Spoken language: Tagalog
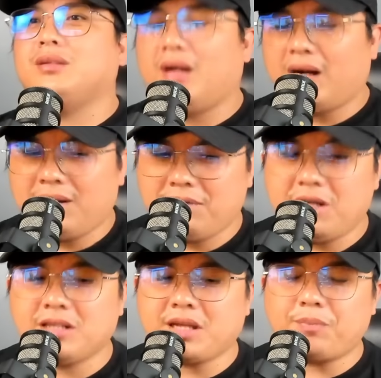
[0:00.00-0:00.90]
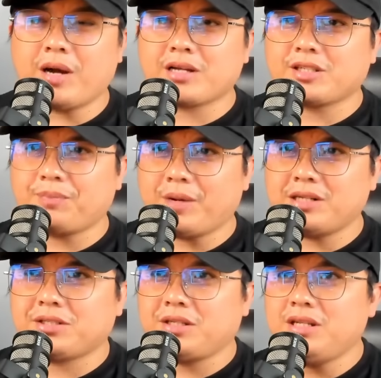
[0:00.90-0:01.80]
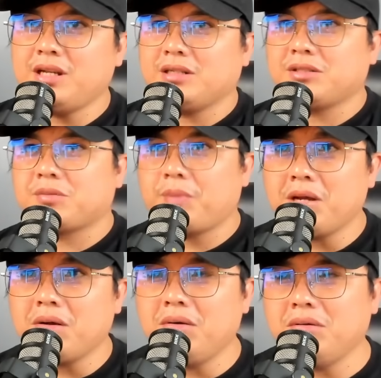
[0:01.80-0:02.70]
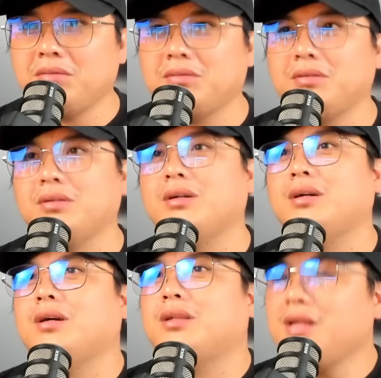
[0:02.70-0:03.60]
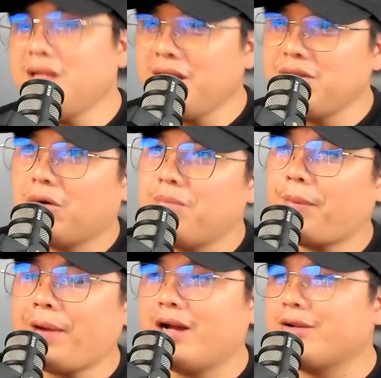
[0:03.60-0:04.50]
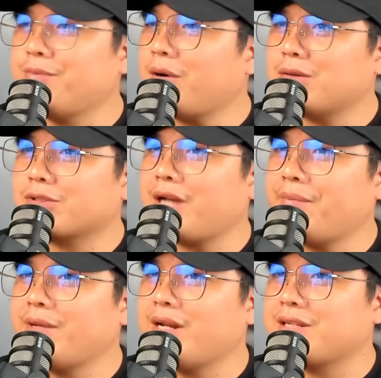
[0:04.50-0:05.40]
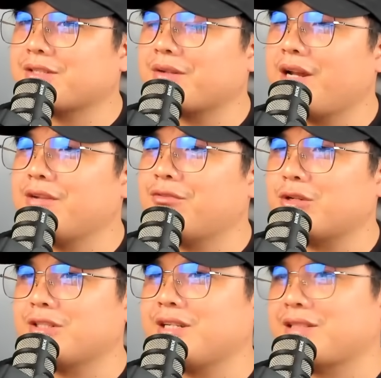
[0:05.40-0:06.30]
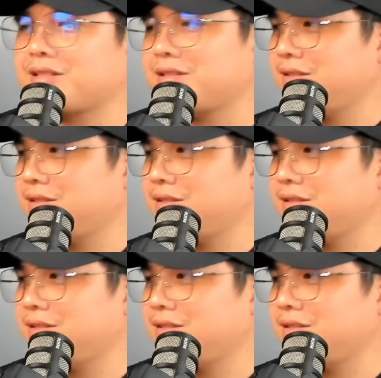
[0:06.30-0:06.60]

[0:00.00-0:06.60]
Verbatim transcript: Ang Hamas ay para sa Palestinians pero tingnan niyo kung paano po kausapin ng Israeli forces.